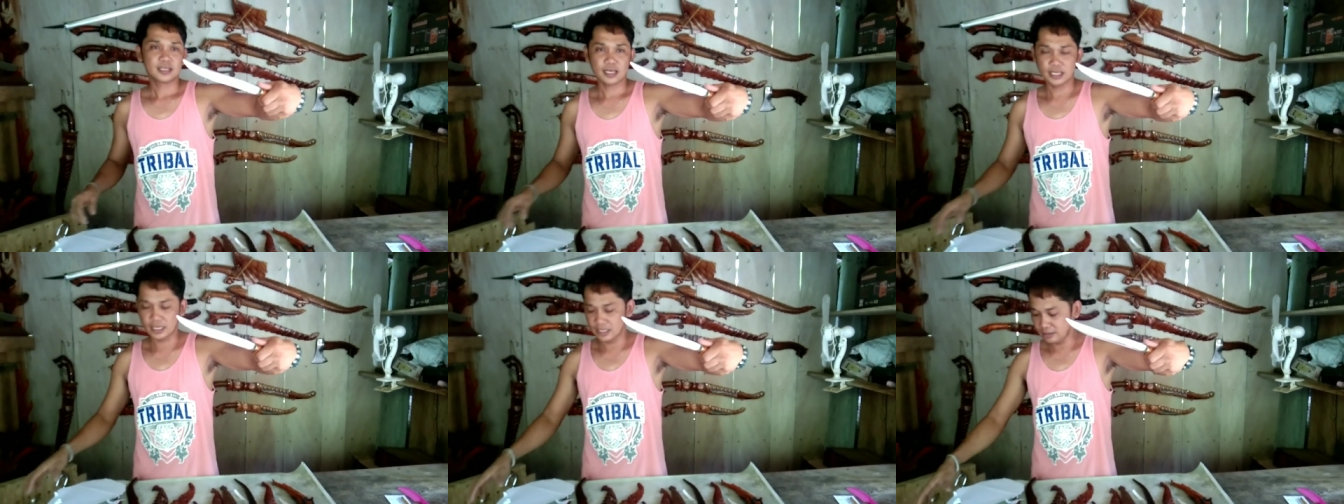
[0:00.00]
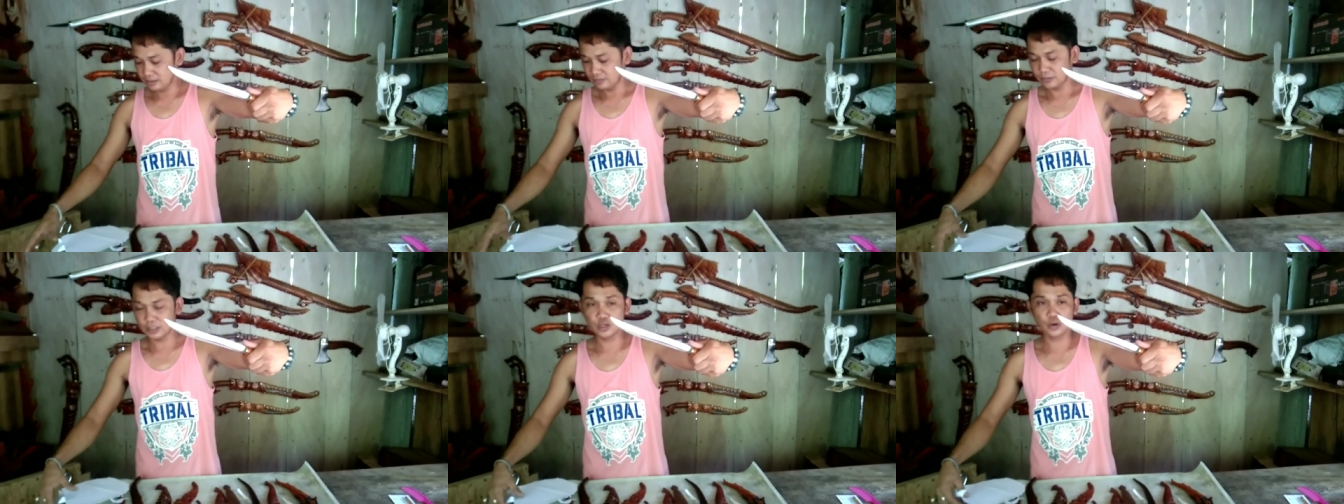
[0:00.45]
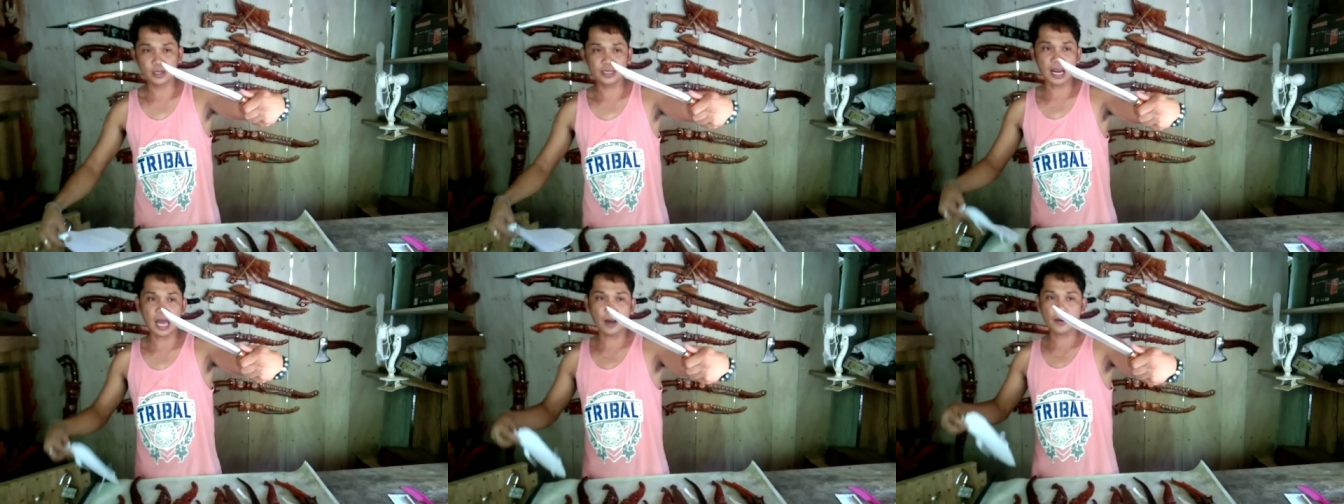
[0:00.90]
Ayan, medyo
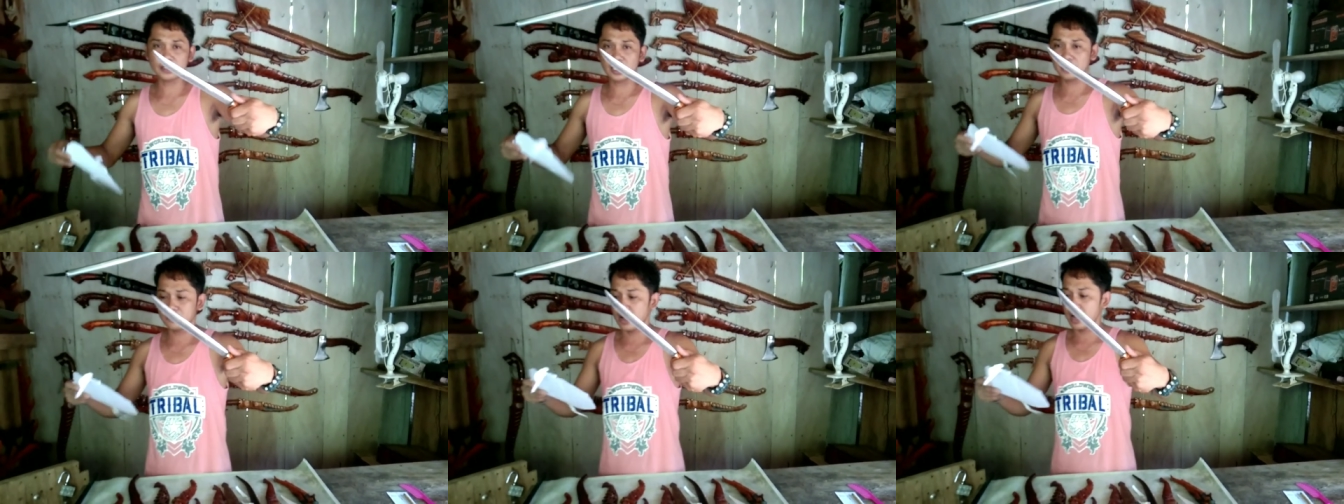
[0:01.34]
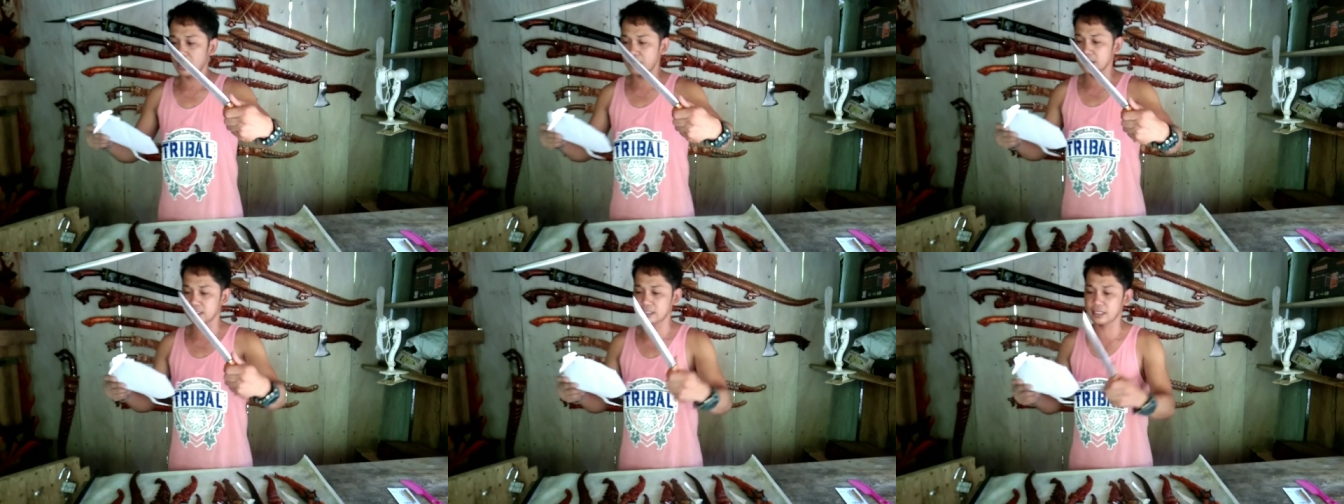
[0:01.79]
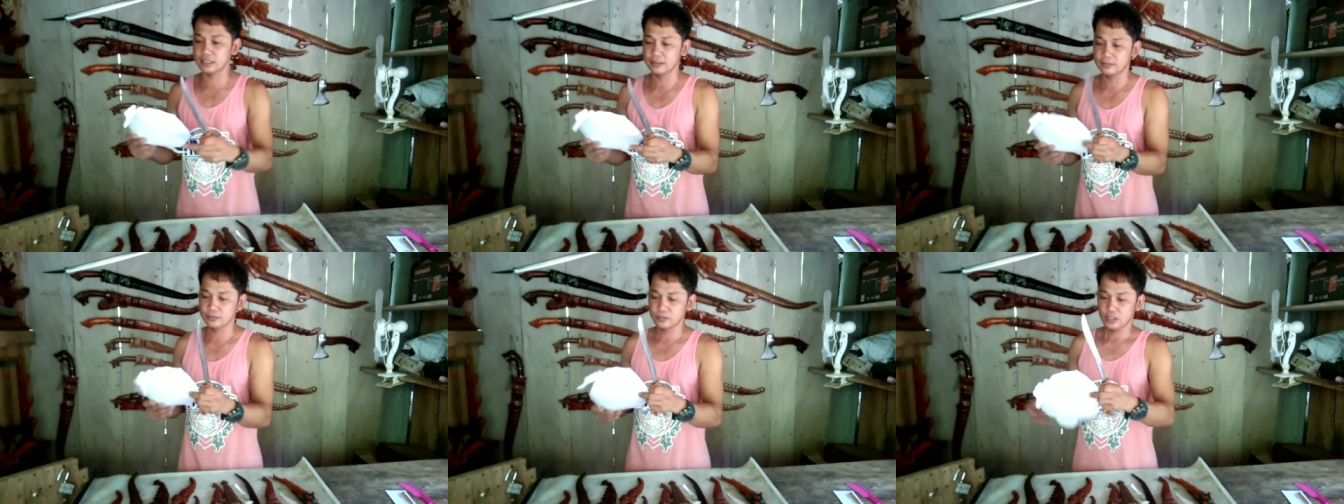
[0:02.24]
kinalawang na rin mga kamaster.
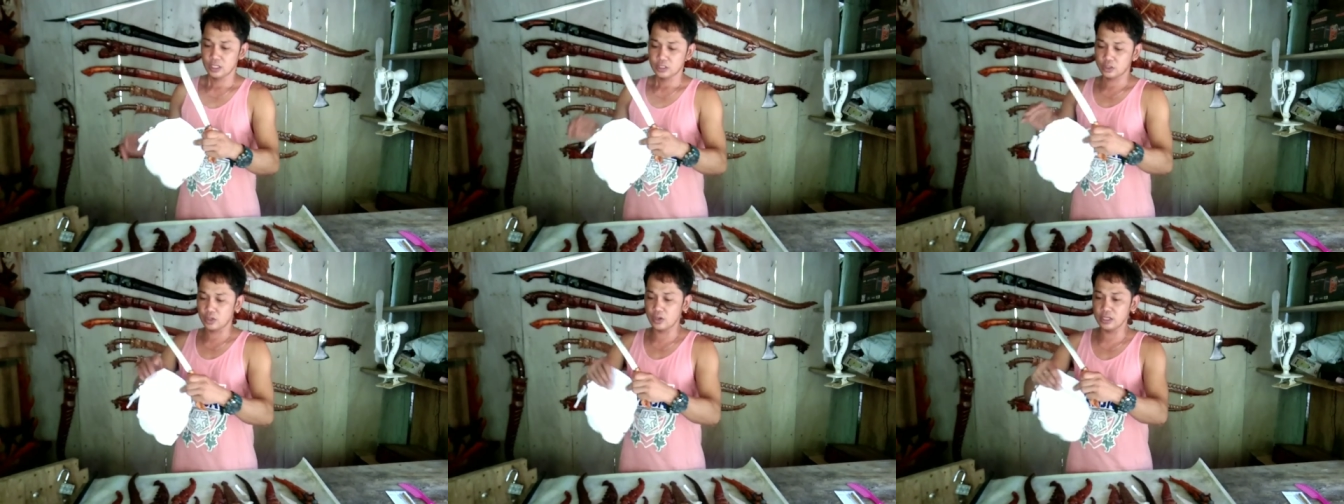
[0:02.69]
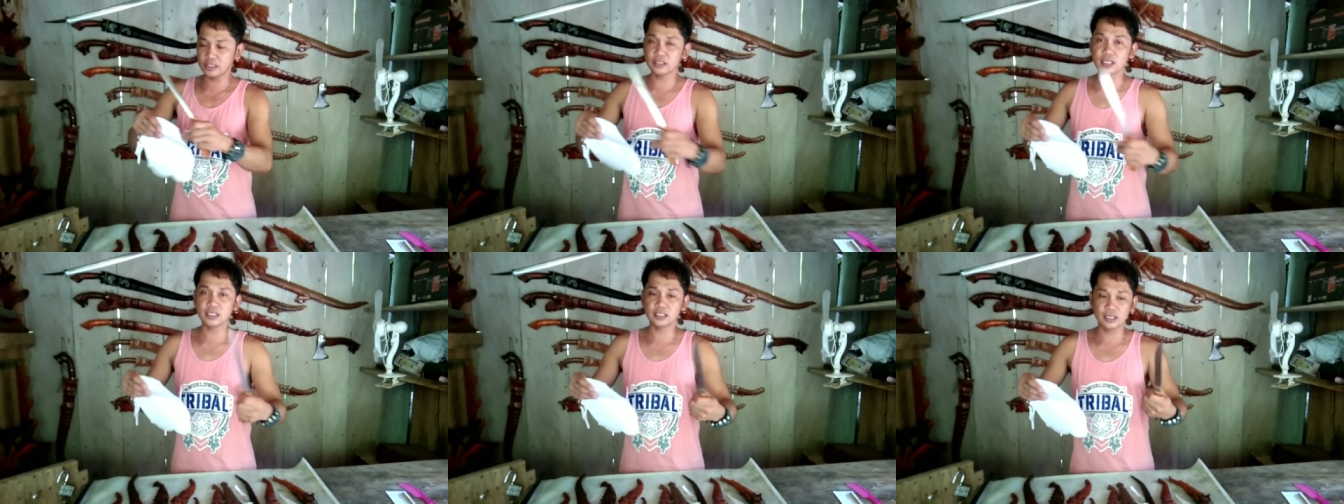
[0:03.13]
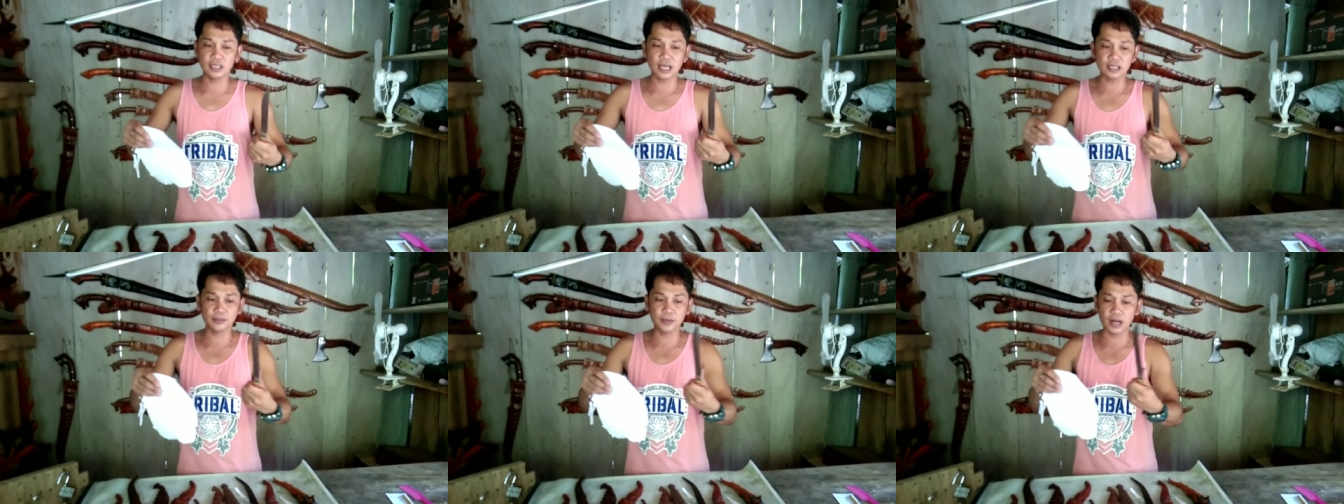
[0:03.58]
So, test din
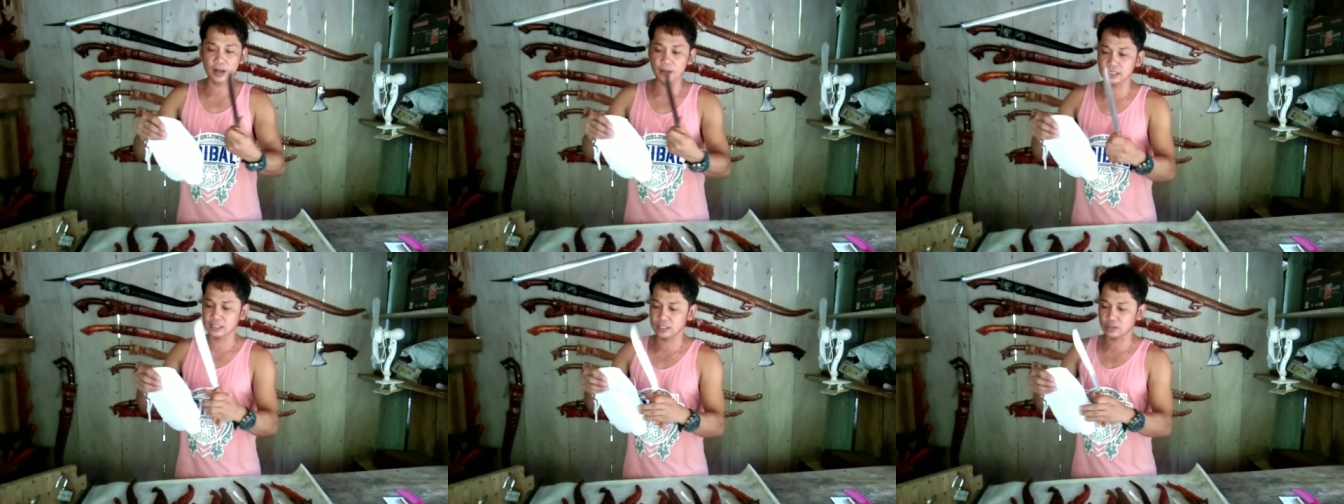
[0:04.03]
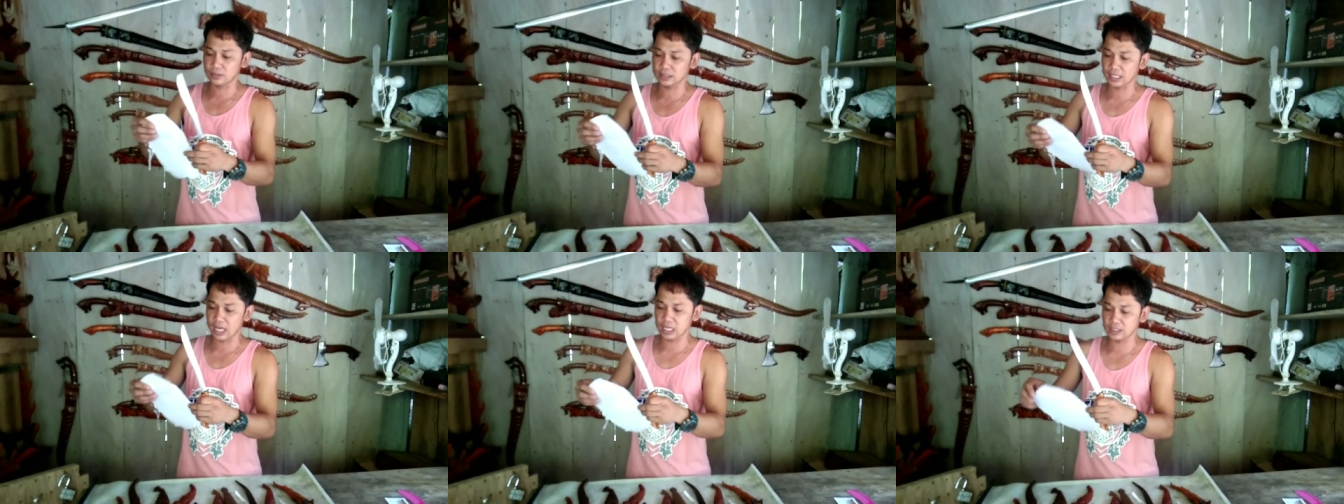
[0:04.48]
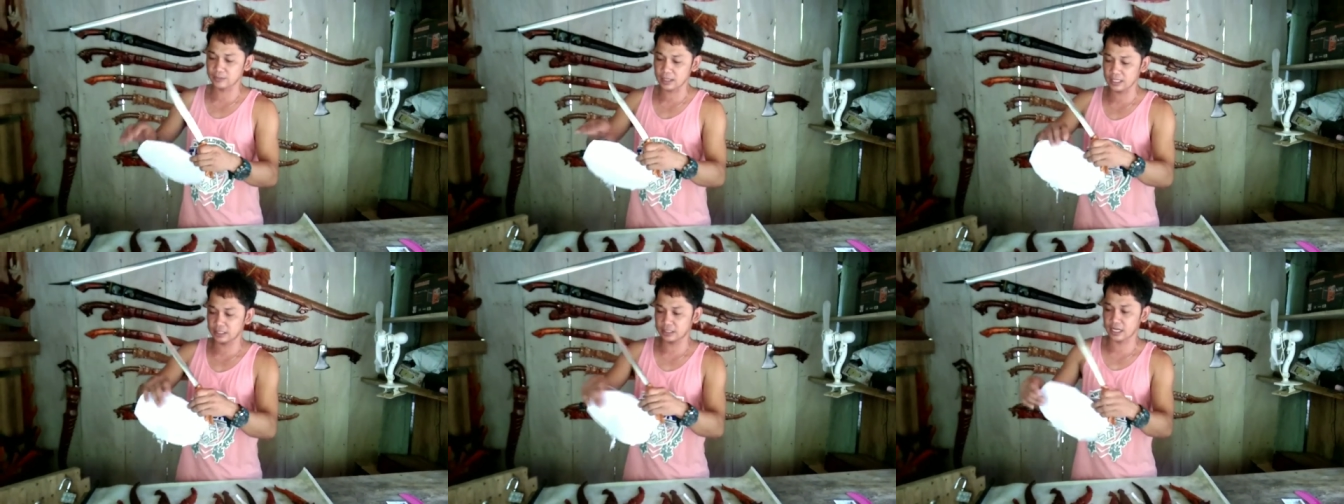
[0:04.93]
natin mga kamaster kung matalas
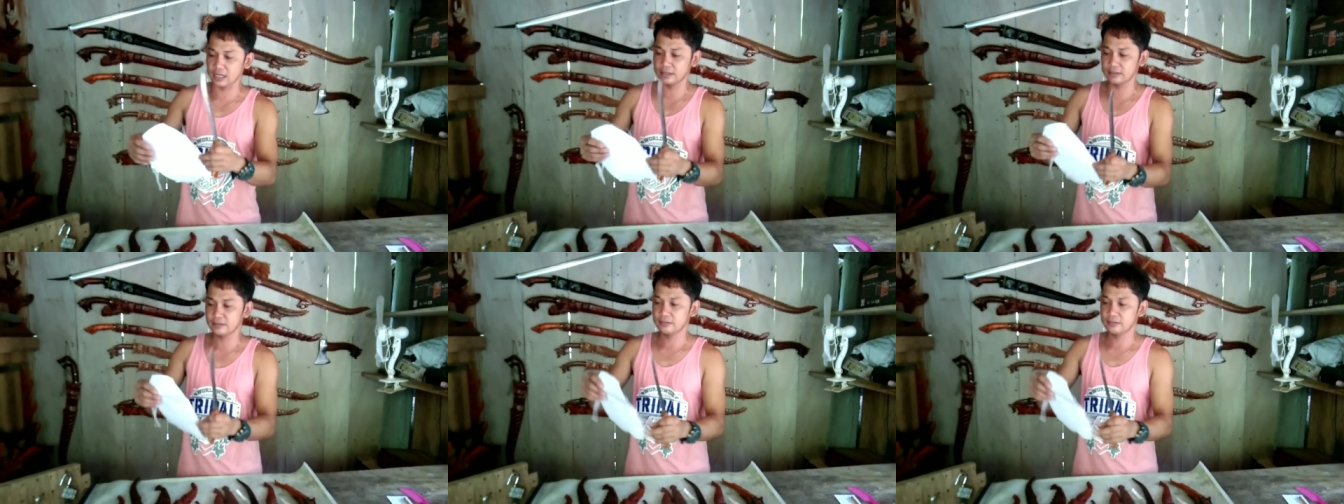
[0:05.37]
pa rin siya.